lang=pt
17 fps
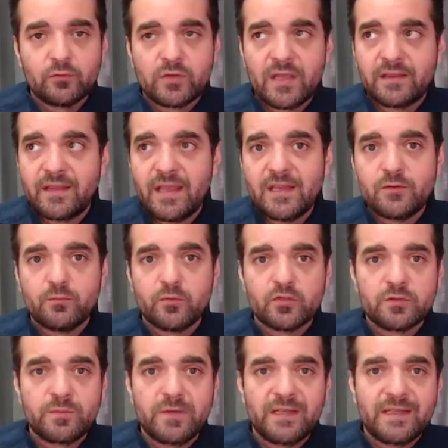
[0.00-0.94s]
o que tem de
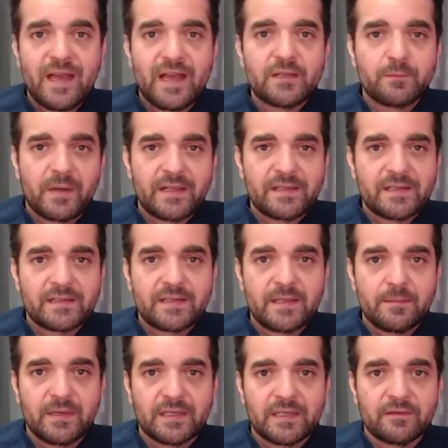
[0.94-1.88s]
possibilidade para essa
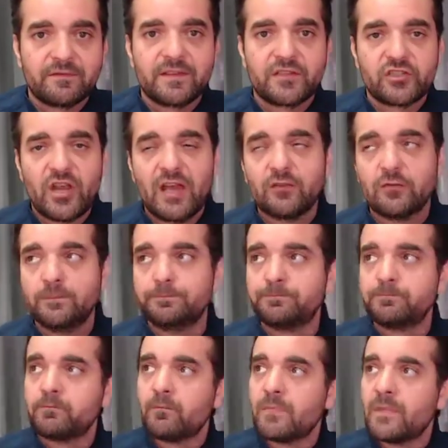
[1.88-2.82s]
semana. Fechado?
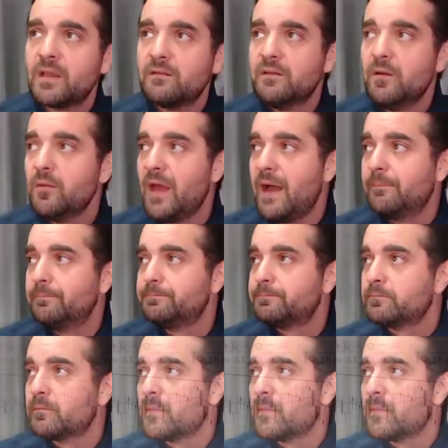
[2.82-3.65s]
Vamos lá.